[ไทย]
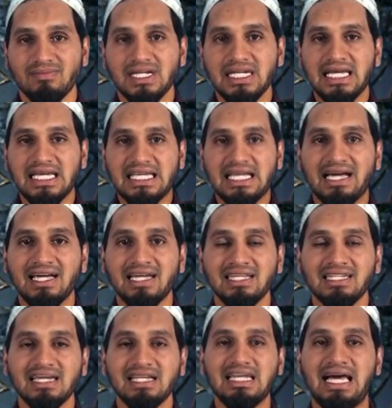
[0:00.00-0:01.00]
มาลายกา
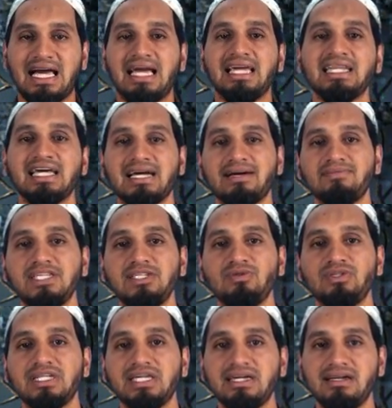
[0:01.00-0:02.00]
ทั้งหลายนะครับที่อ
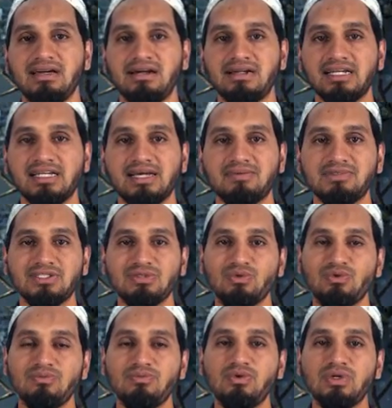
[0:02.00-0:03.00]
ยู่ในระดับ
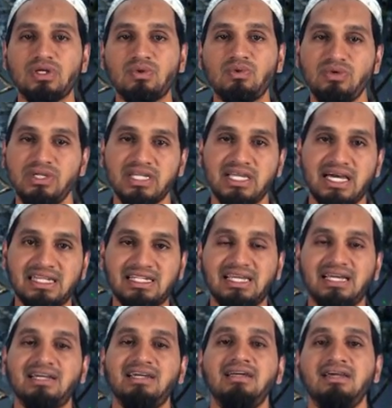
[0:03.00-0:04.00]
สูงพูดคุยกันเนี่ย